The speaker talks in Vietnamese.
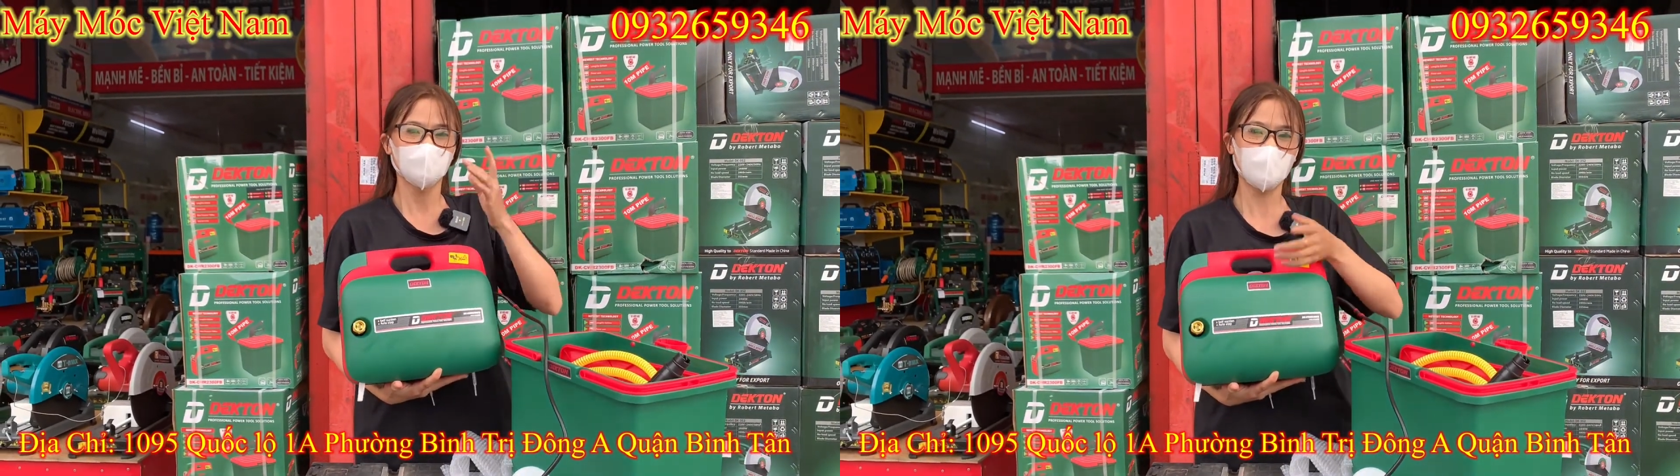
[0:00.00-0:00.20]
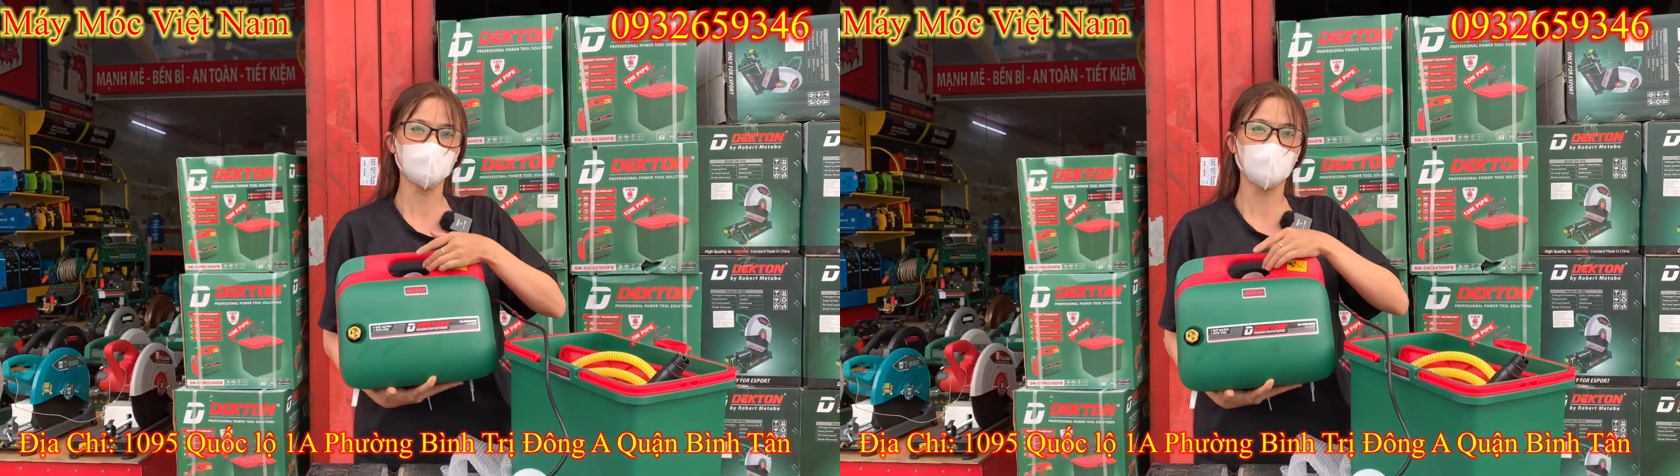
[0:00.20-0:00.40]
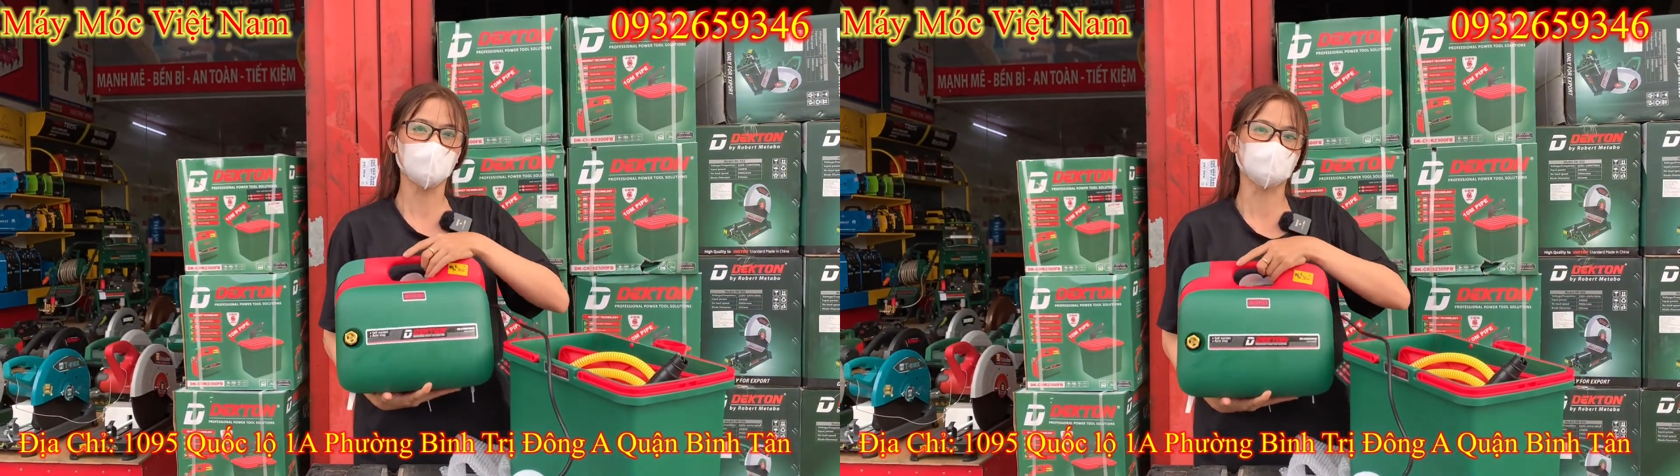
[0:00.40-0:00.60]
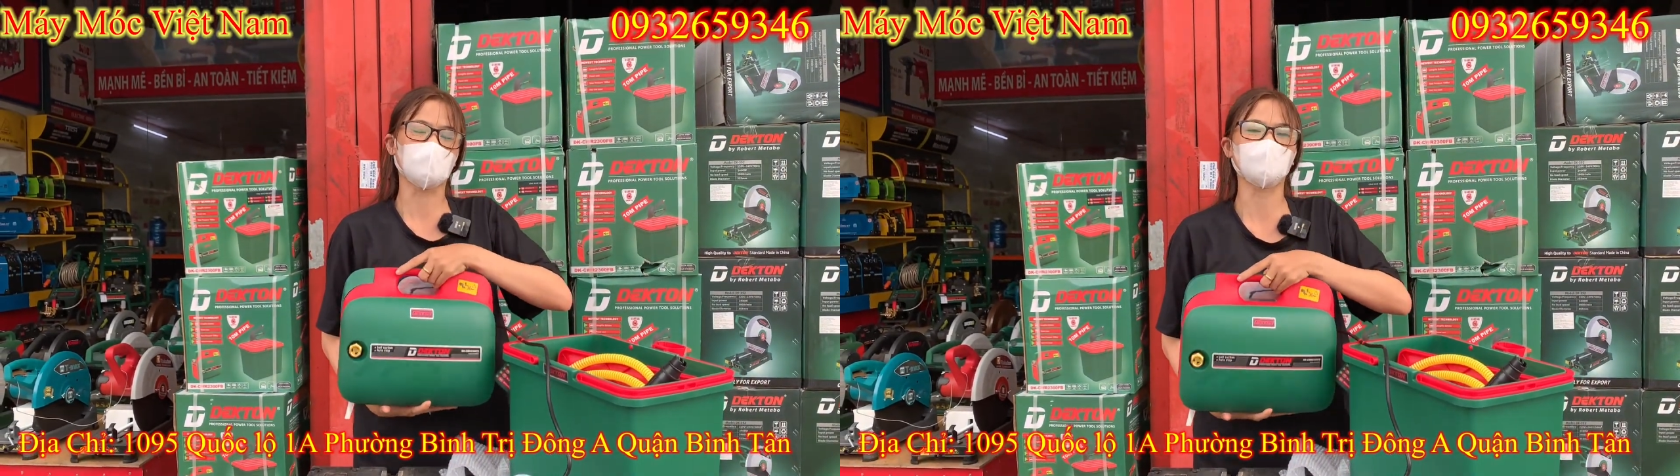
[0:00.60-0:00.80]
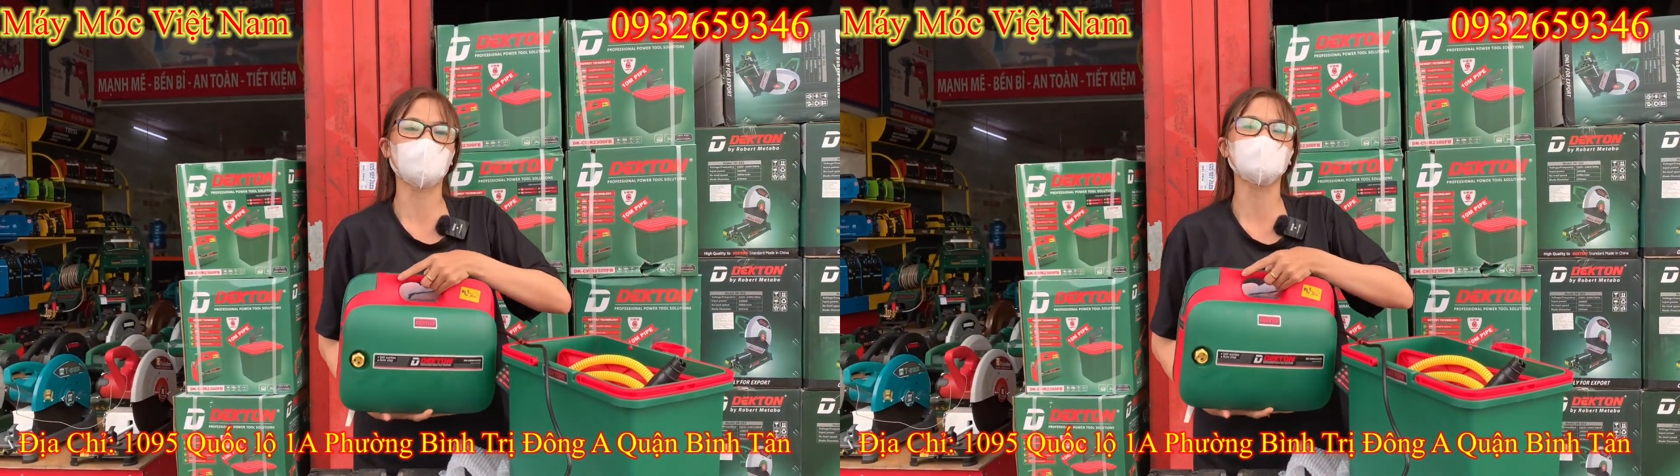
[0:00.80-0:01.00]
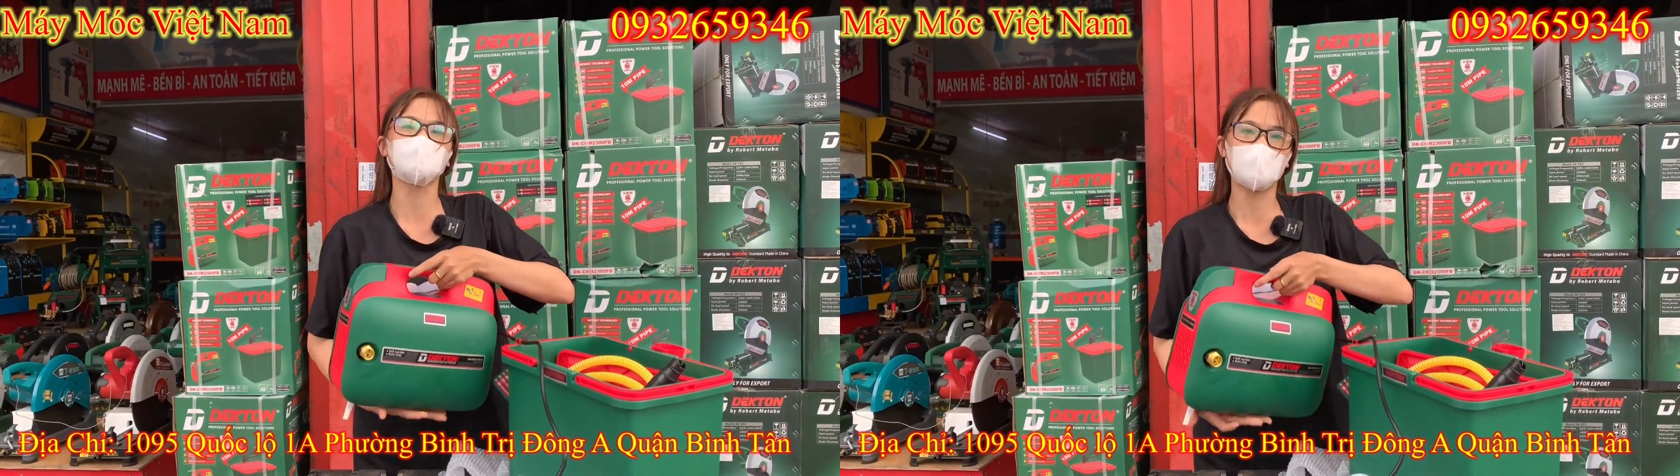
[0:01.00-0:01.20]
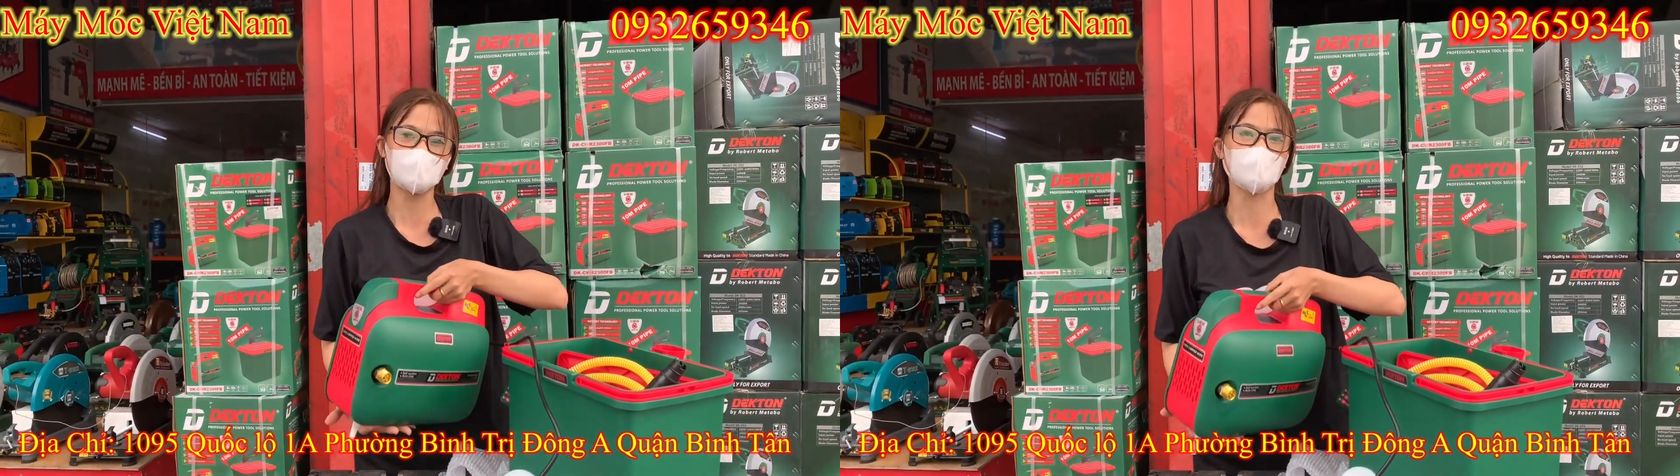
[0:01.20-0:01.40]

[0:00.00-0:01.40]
vô cùng là tuyệt vời vô